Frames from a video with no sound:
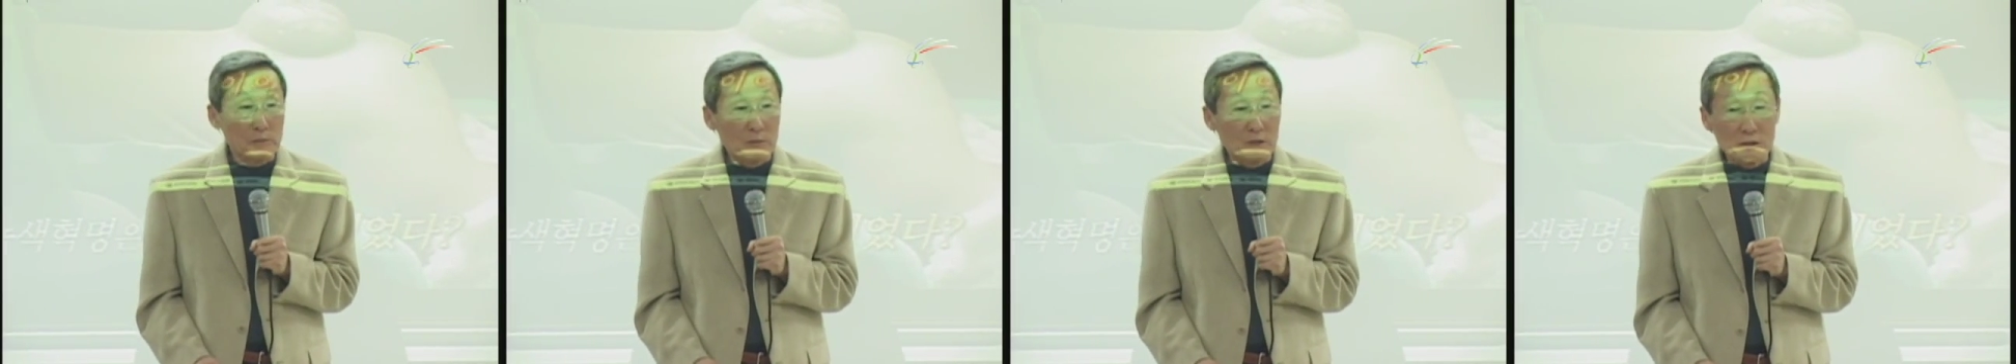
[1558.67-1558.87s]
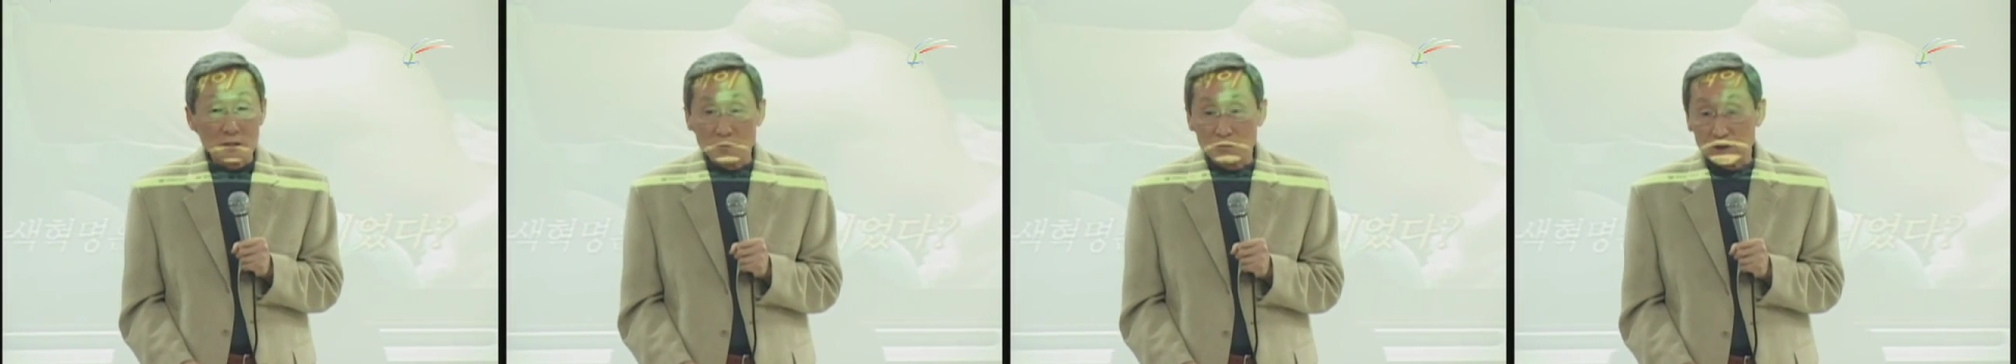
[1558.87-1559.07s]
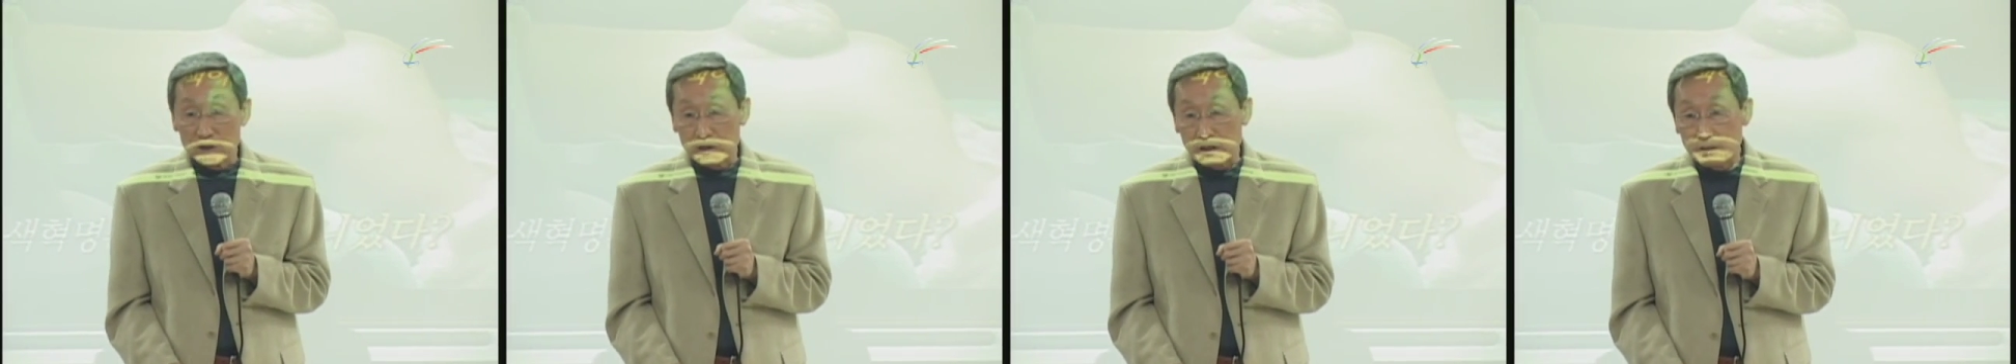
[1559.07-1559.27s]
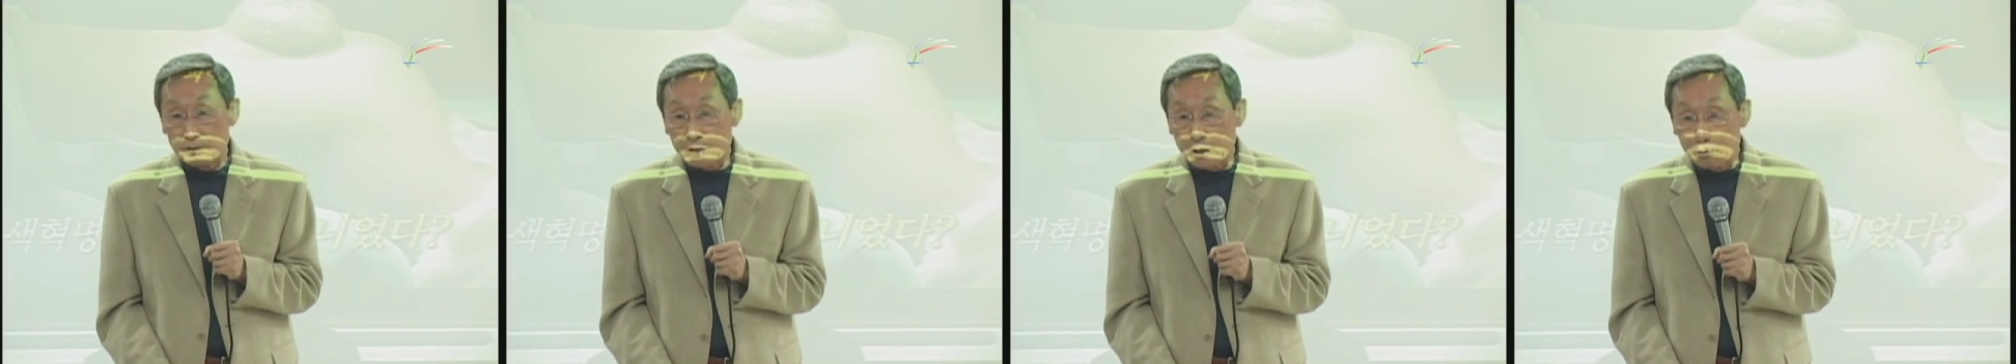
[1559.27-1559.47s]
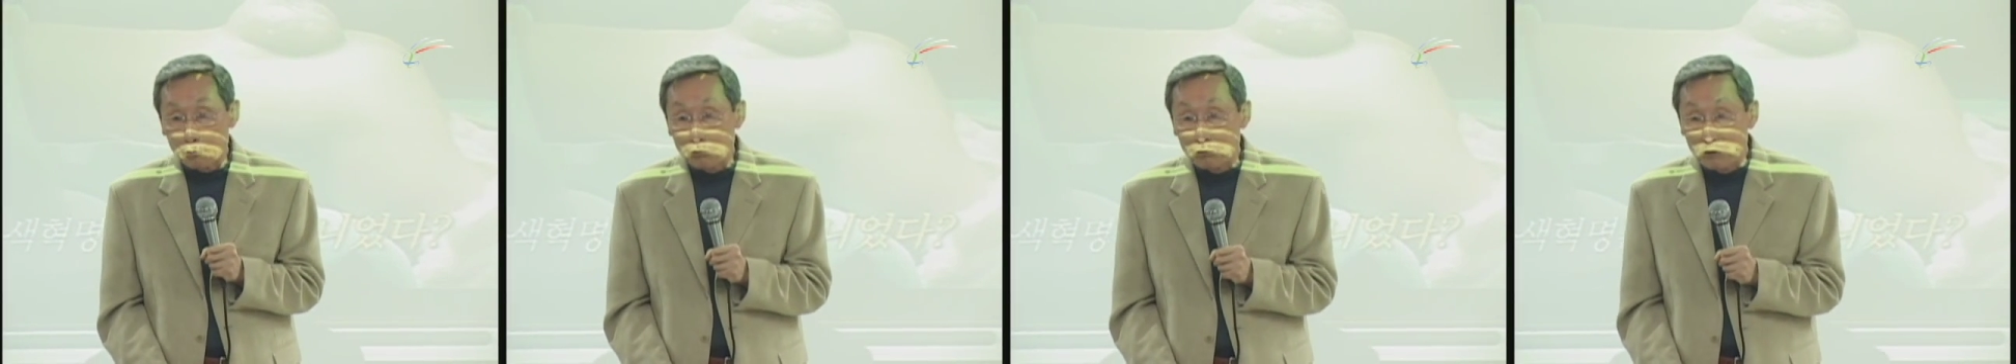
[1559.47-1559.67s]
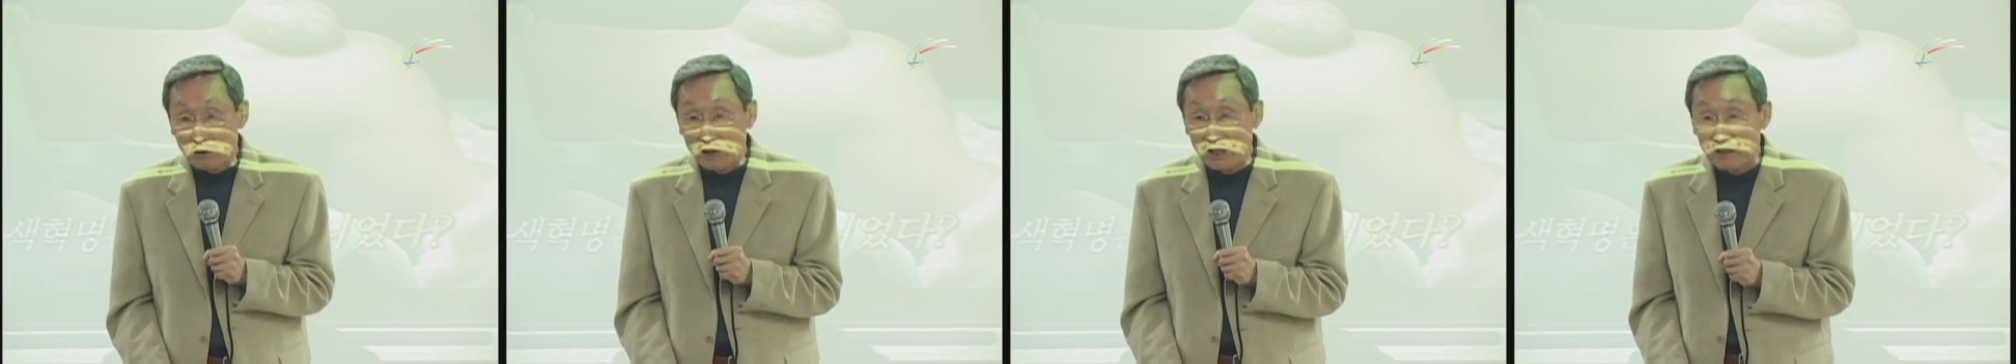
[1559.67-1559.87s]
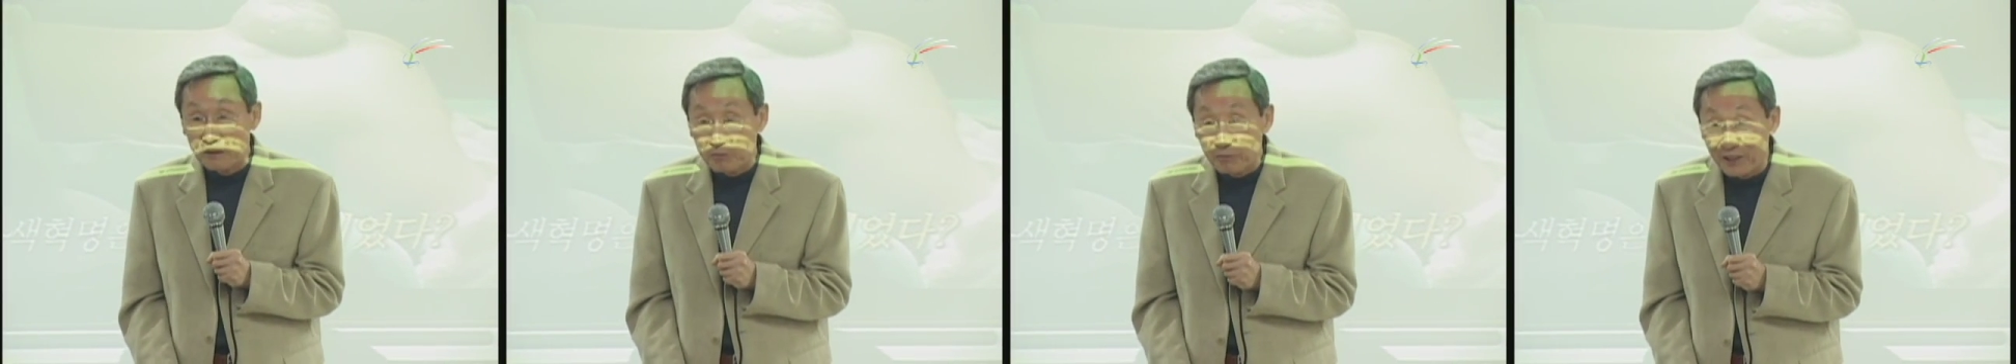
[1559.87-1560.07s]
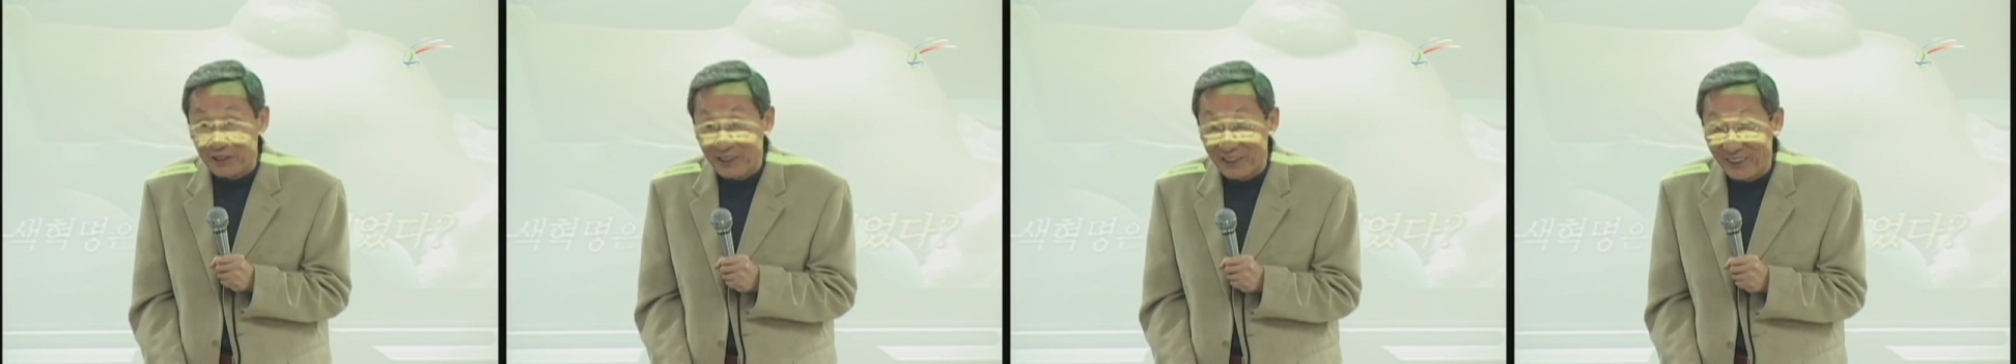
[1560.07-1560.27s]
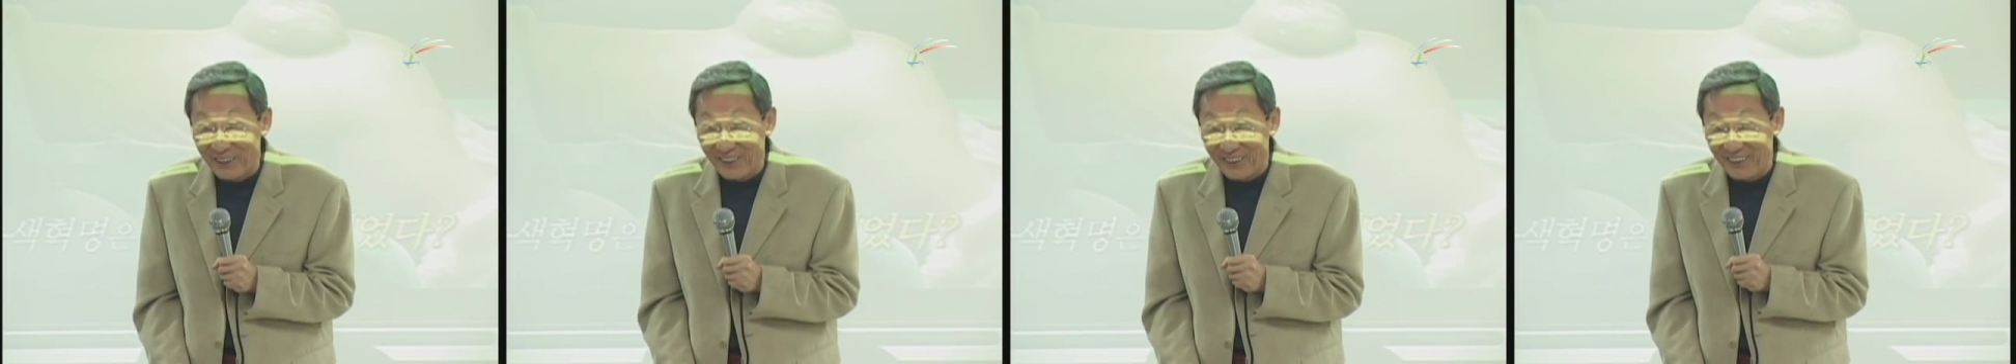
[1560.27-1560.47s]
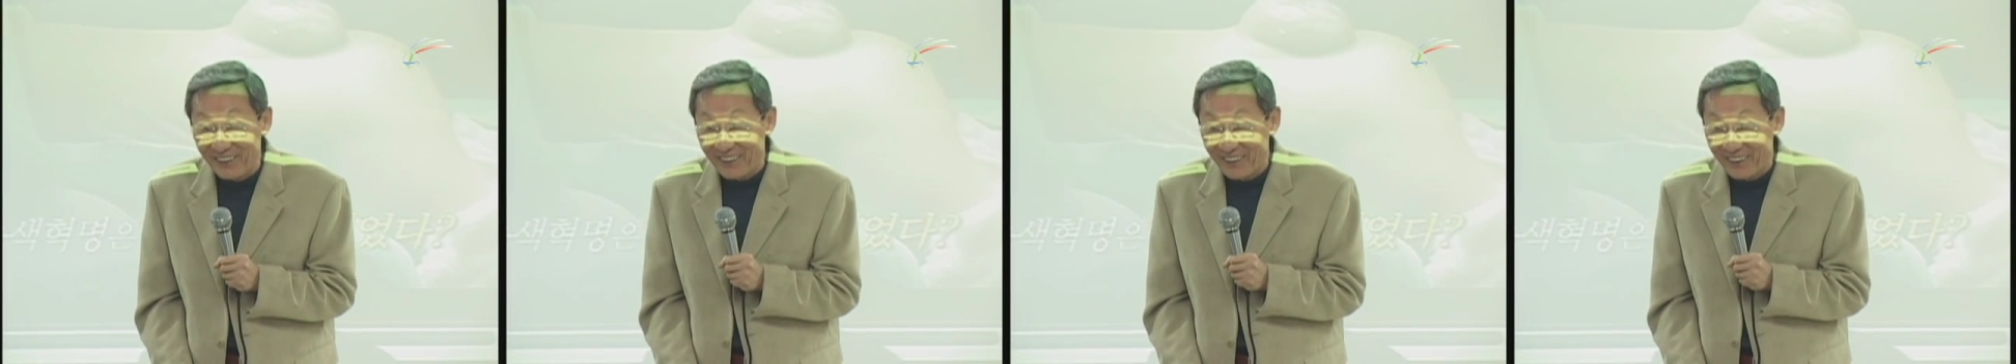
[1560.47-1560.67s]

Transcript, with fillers: 먹으면 절대 구원을 뭐예요?